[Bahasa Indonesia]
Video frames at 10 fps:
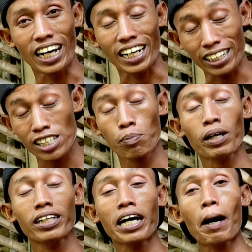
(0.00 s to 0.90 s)
Nah, nanti
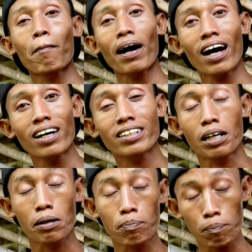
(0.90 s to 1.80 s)
seperti apa
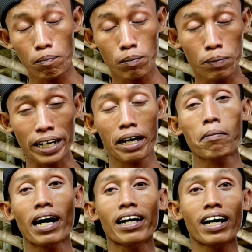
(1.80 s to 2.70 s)
dan
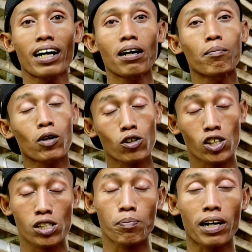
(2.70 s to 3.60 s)
bagaimana
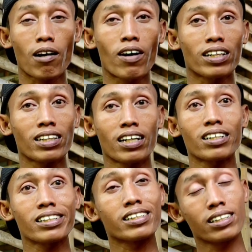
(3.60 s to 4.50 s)
proses perawatan